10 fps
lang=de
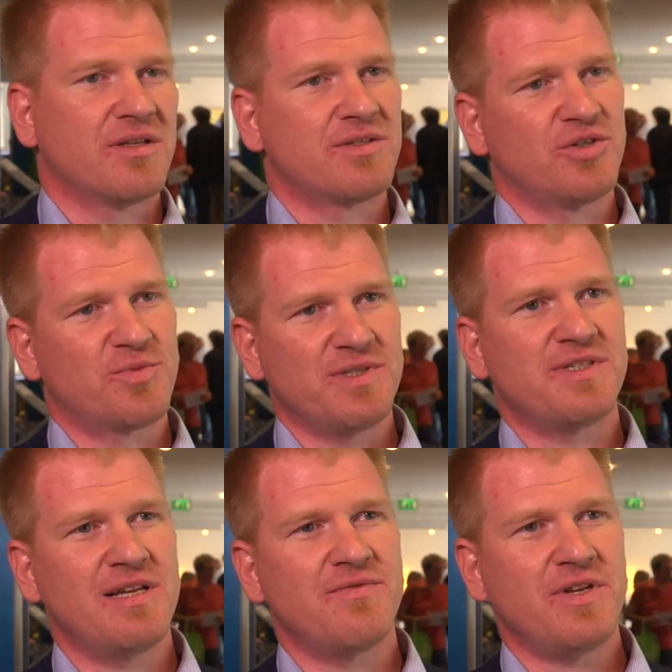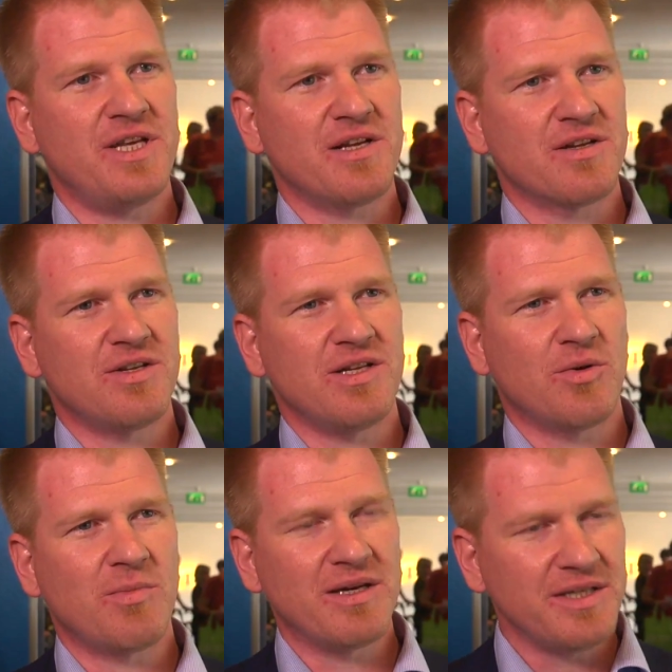Das sind speziell Pflegende, die
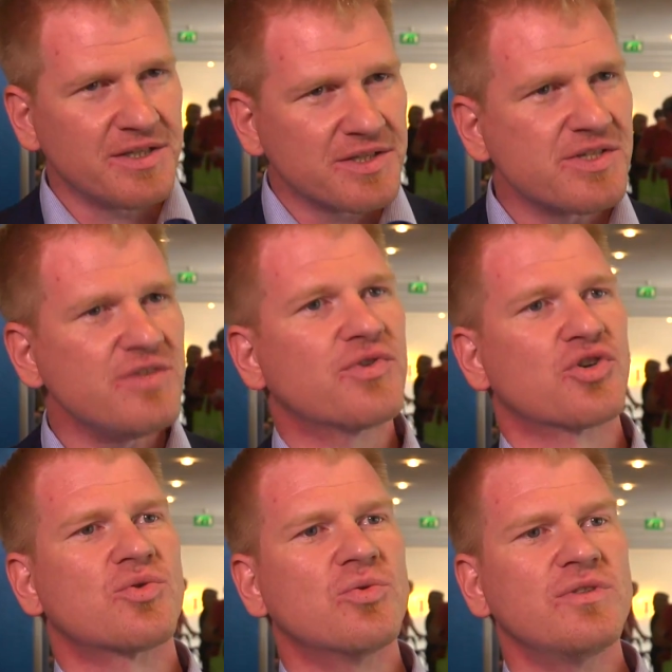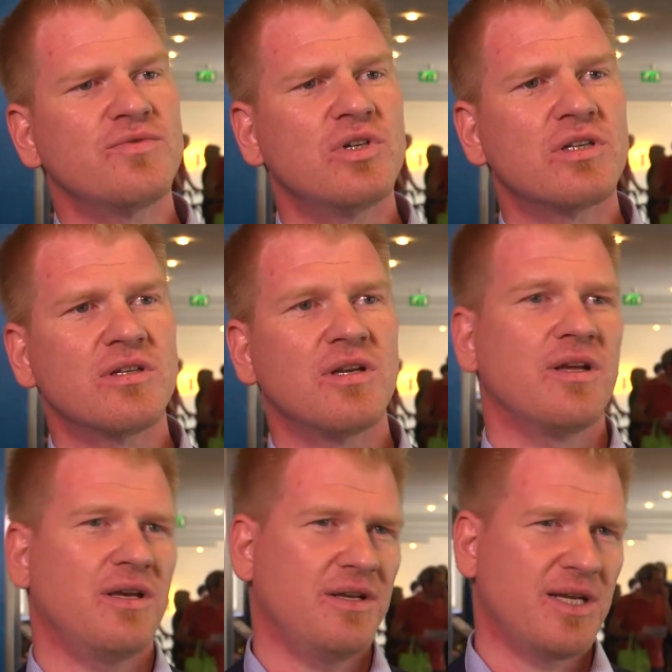nochmal intensiv geschult wurden
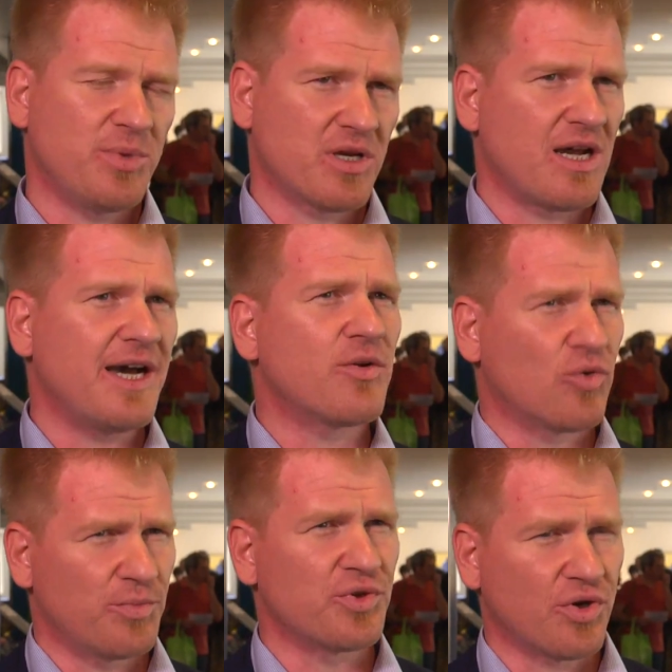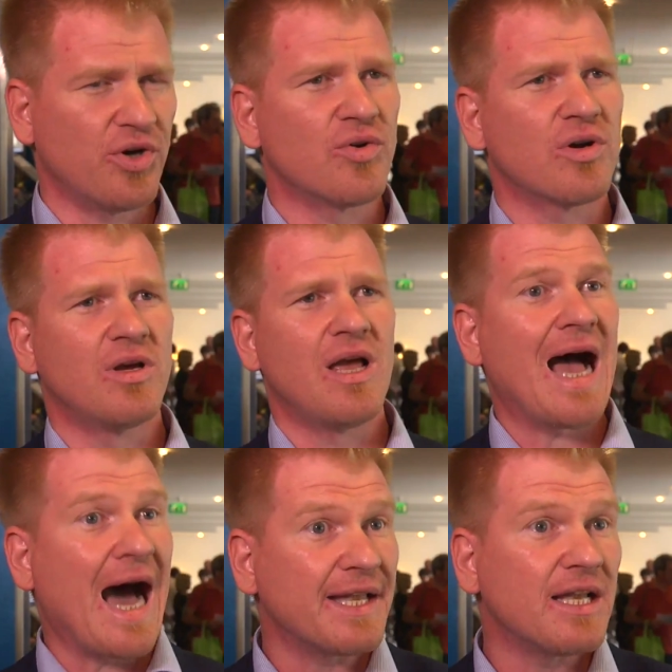in der Begleitung und Betreuung
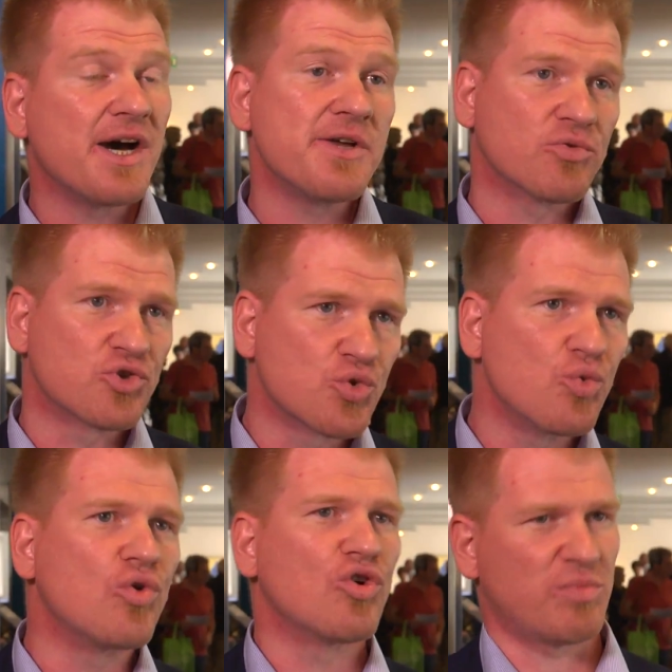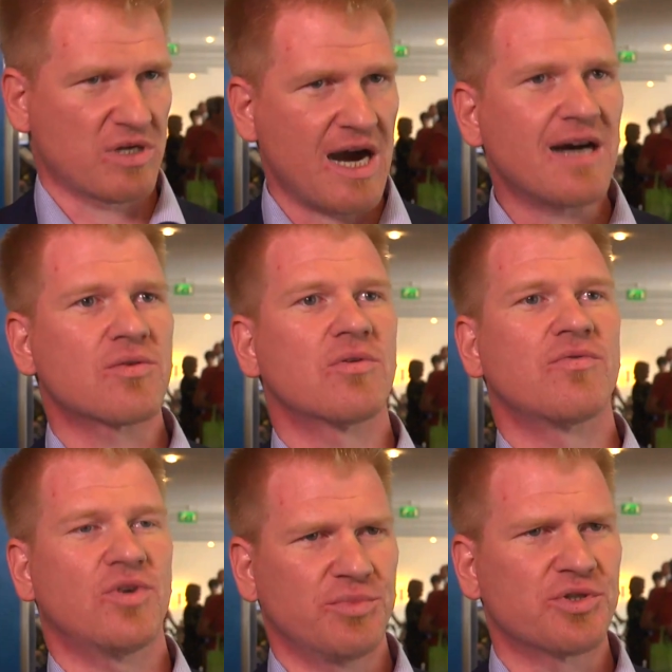Anleitung, Schulung,
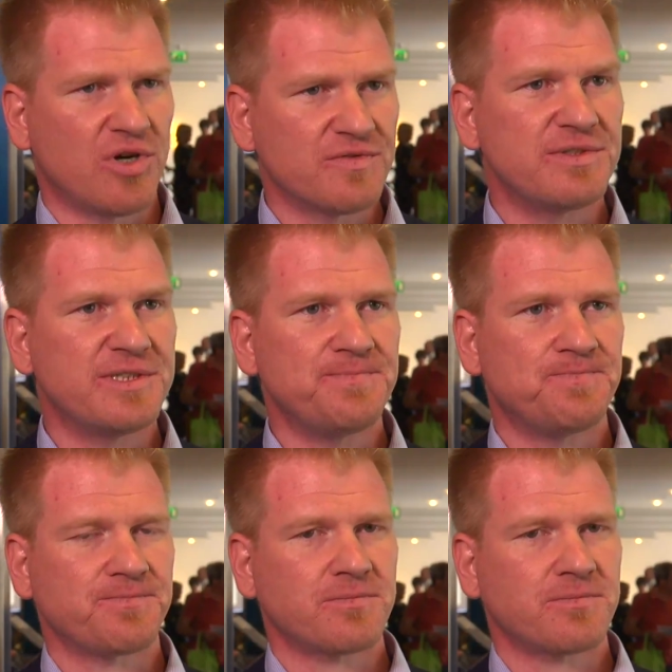Beratung von Betroffenen,